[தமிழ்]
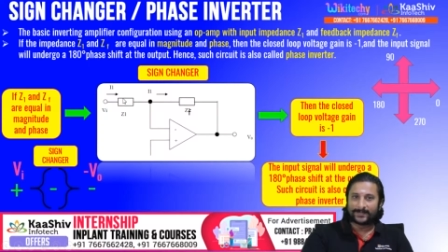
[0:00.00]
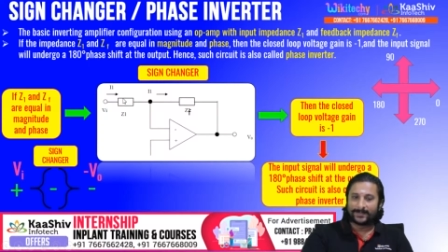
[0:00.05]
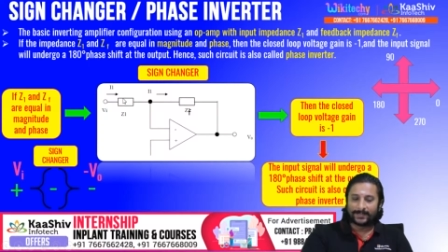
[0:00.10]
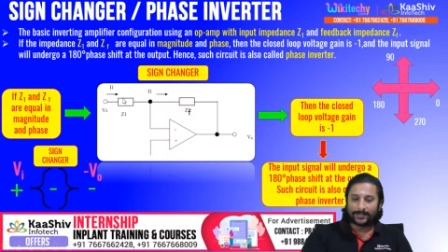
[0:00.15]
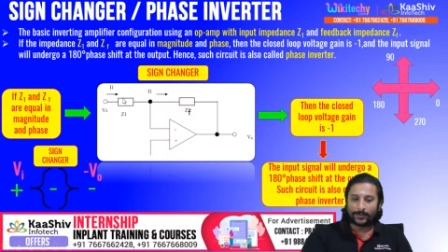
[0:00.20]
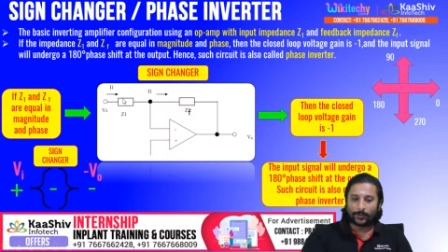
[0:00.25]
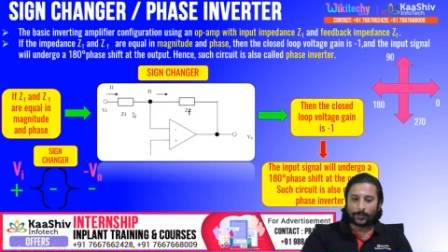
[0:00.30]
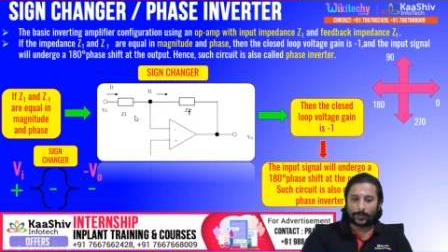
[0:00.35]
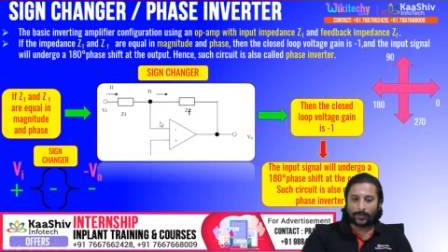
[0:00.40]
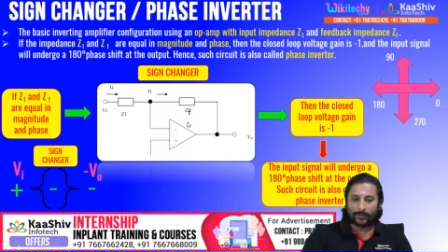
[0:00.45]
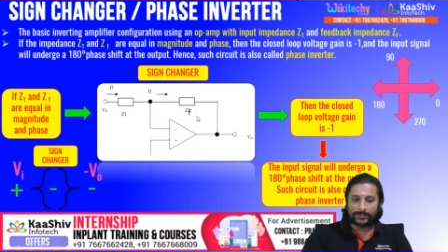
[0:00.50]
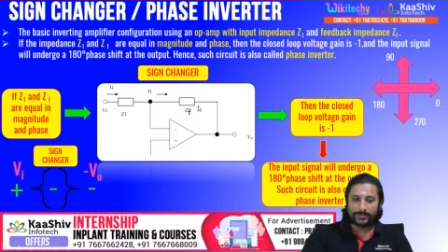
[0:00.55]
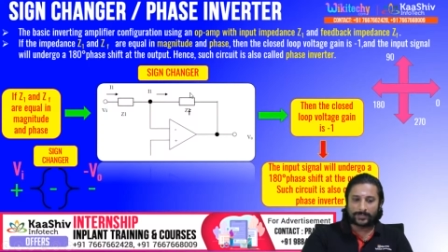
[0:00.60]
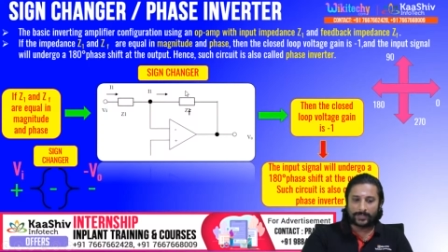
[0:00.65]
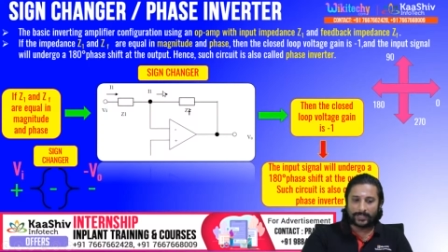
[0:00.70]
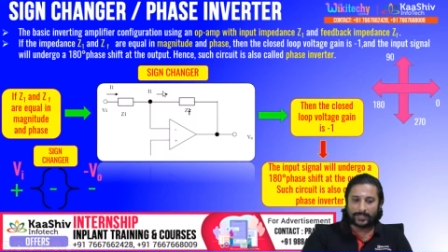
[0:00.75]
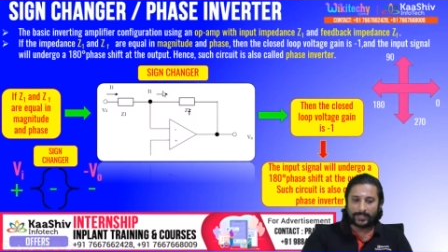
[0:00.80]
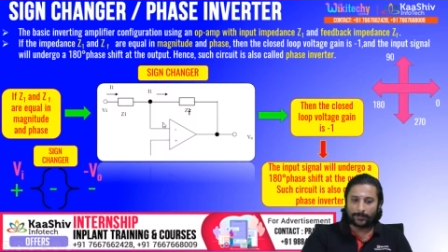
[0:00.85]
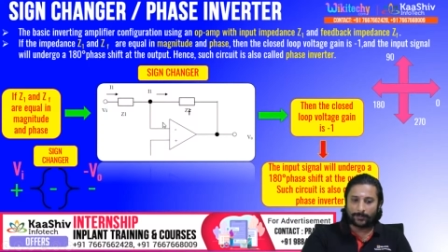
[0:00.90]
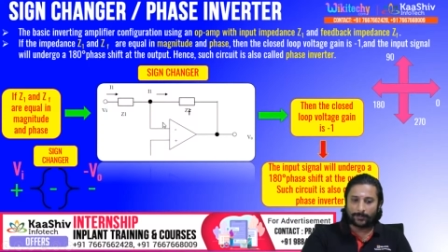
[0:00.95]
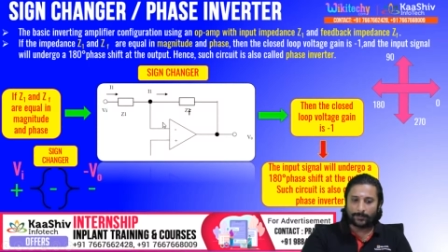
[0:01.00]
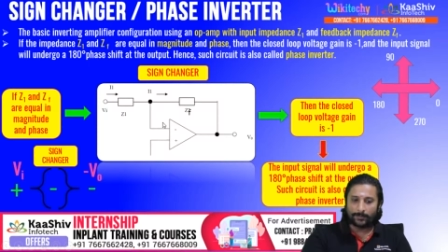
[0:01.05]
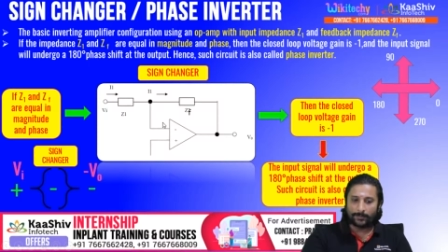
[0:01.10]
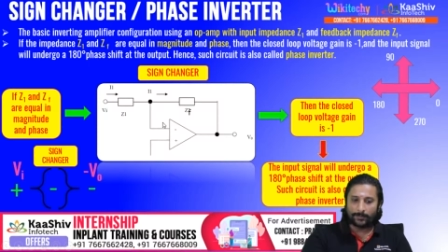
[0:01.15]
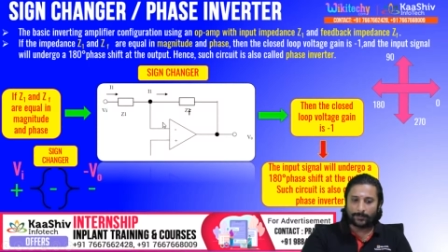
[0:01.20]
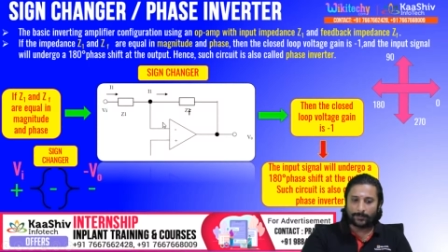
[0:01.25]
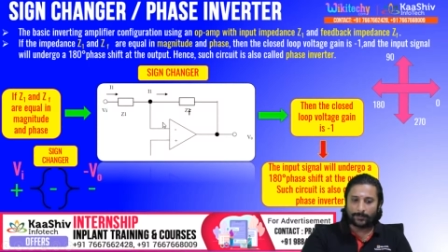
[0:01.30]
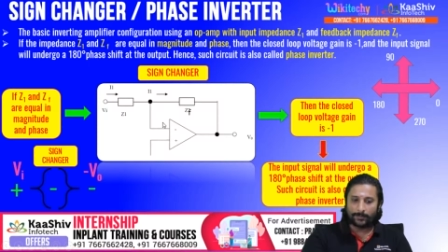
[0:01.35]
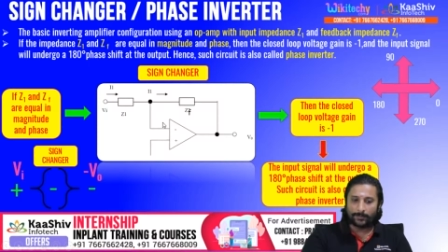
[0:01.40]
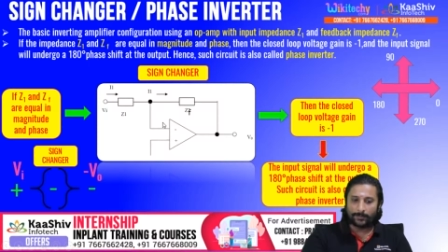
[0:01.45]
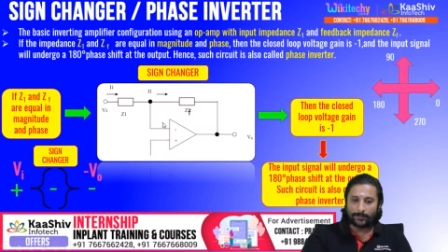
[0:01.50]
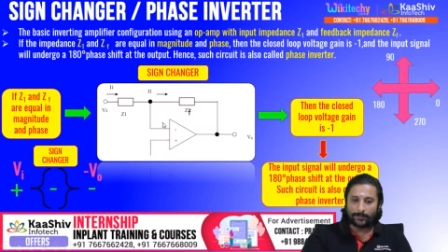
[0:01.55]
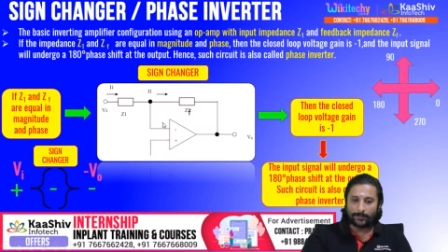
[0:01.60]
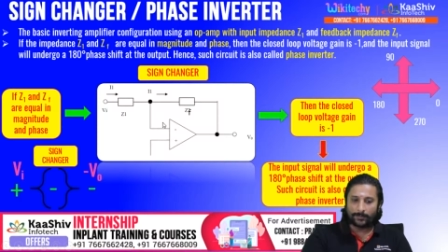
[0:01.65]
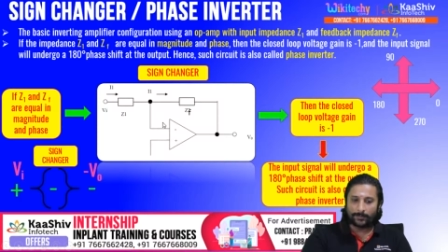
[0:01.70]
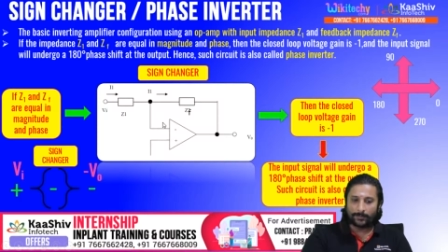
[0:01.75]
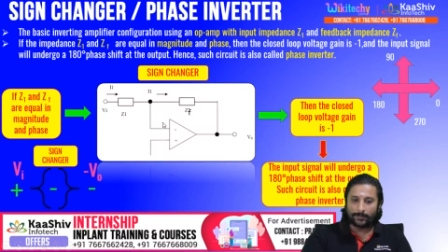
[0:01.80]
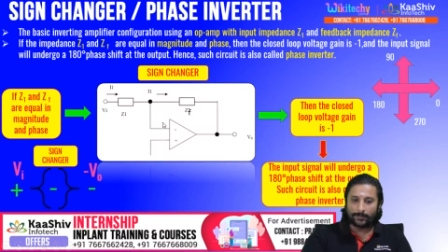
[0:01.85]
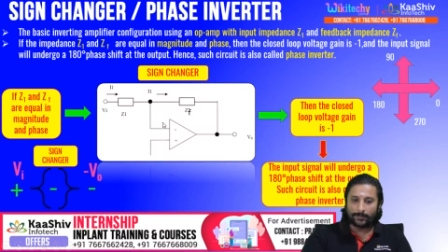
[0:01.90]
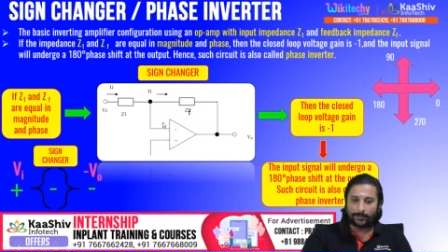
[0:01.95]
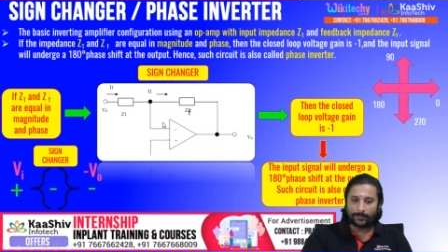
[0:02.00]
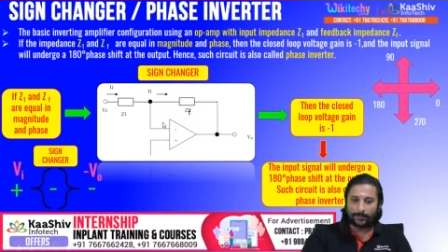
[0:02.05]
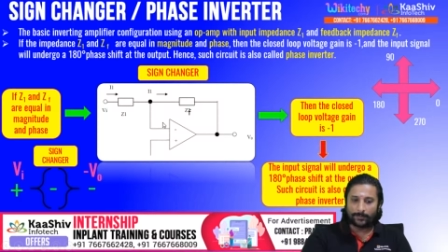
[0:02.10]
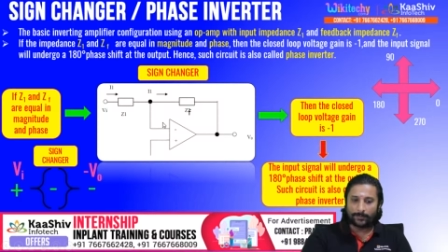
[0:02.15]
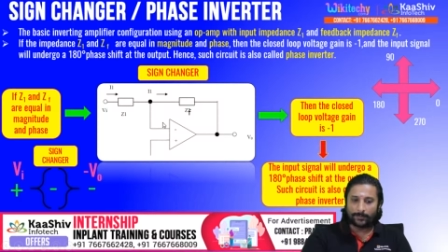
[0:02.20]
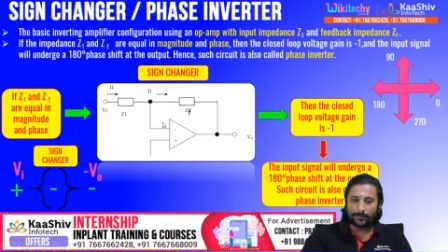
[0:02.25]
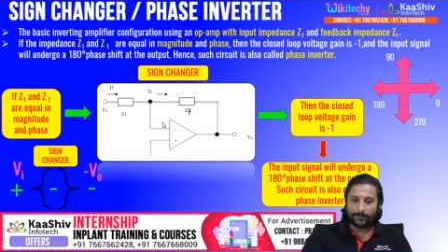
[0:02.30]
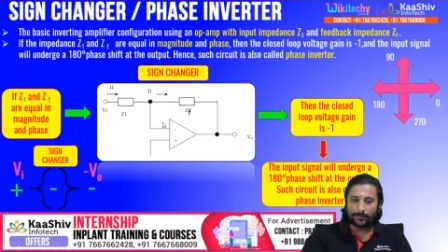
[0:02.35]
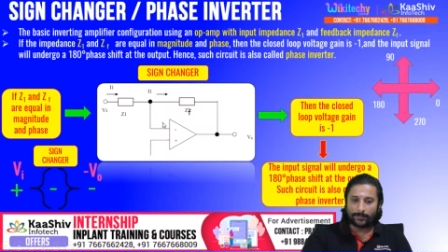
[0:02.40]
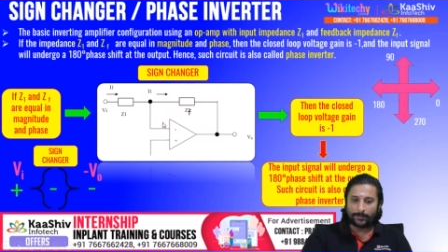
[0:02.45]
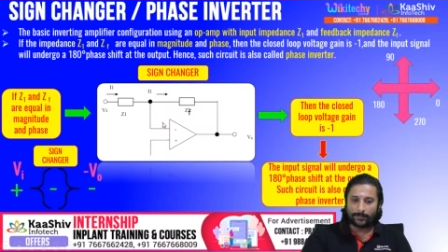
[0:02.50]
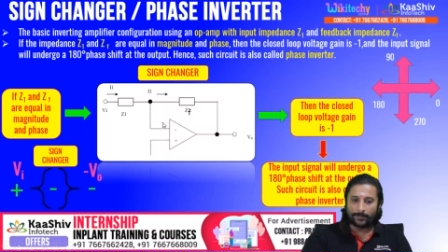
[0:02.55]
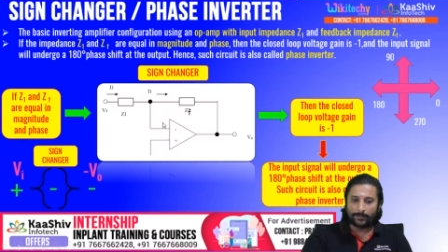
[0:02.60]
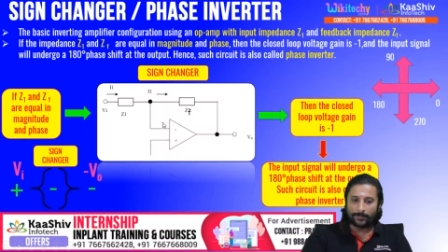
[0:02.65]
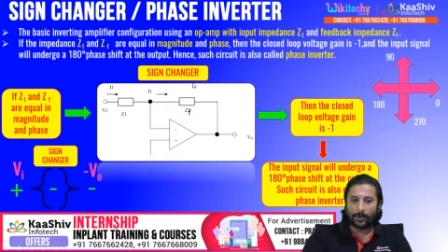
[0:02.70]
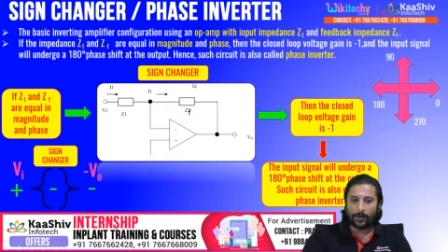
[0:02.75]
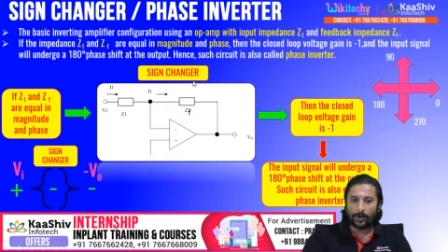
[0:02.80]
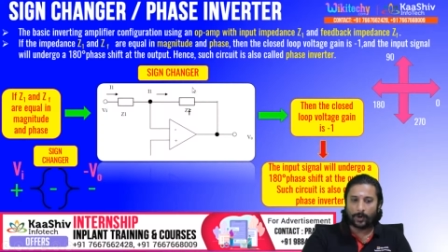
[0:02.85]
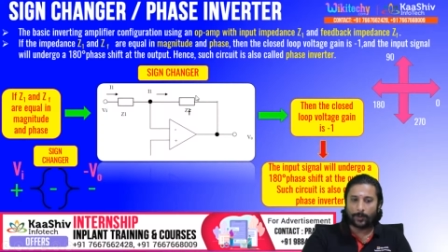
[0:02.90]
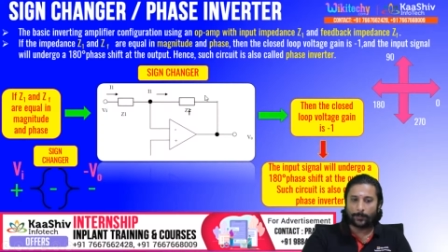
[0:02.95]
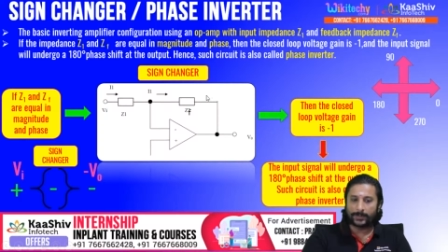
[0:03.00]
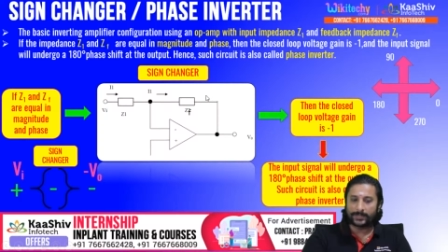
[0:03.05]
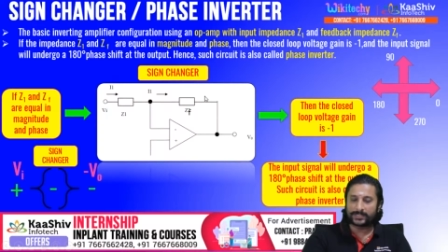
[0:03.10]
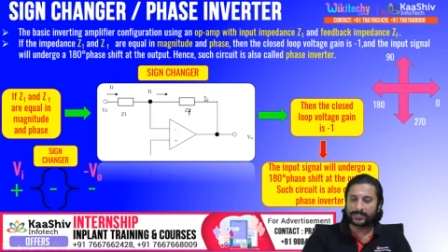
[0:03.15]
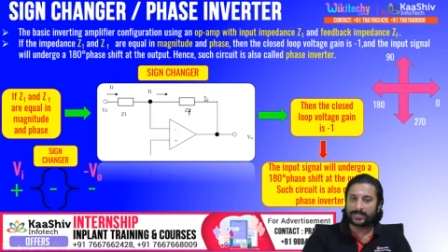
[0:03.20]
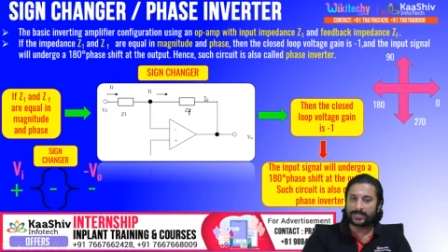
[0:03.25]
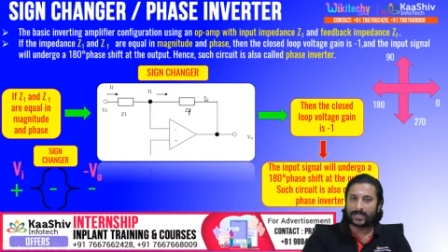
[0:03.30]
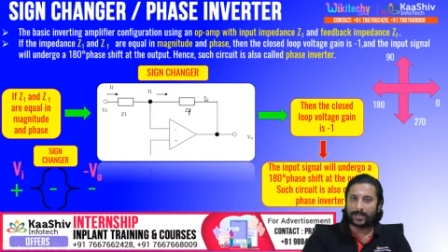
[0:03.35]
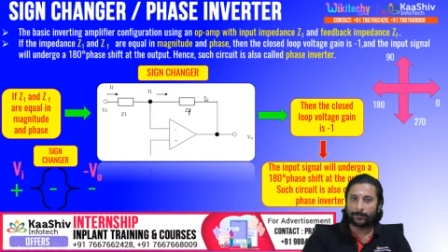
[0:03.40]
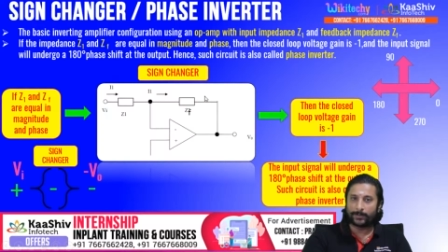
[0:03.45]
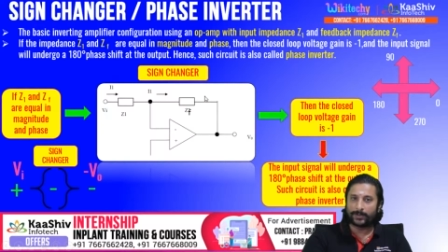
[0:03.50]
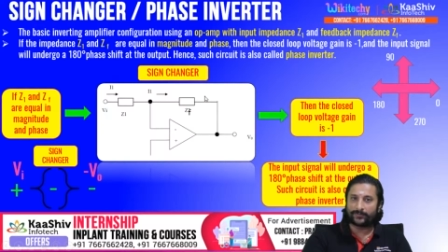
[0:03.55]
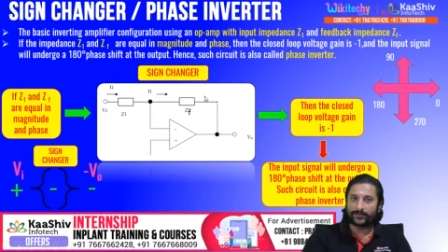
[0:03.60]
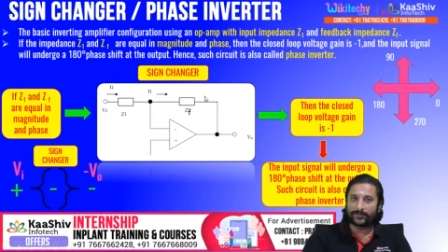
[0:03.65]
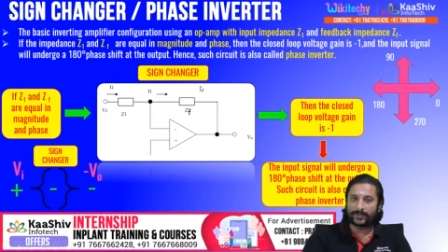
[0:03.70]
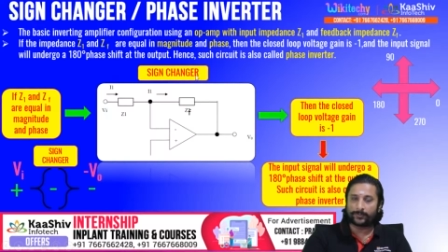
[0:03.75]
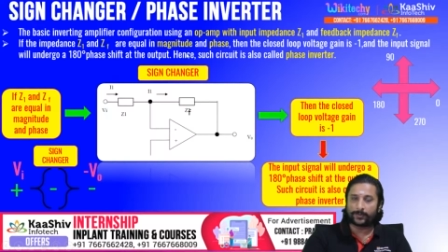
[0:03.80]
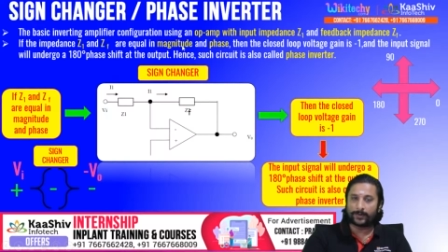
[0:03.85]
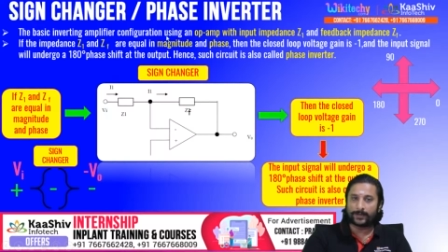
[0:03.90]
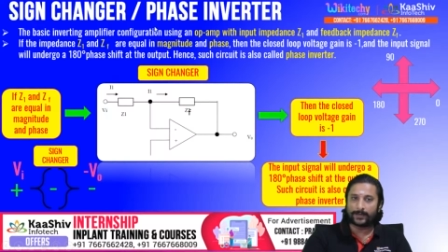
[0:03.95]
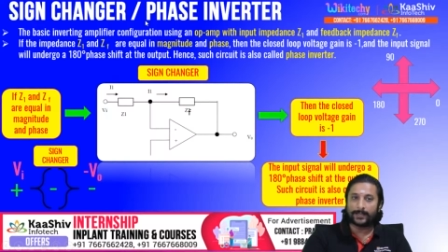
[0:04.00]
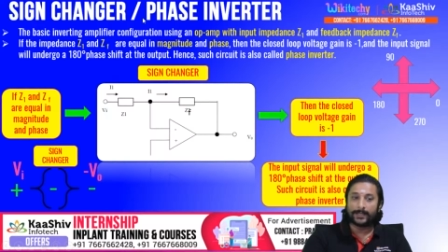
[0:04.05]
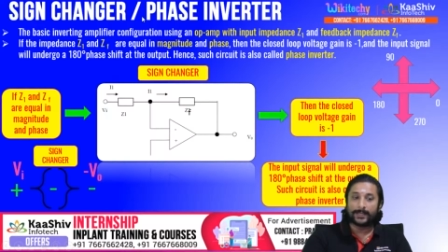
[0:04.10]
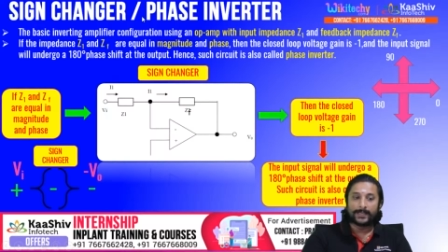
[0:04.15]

ஓகேவா சார் இந்த மாதிரி தான் இருக்குங்க இதுதான் வந்து உங்களுடைய ஆப்ரேஷன் ஆம்ப்ளிஃபயர்னுவாங்க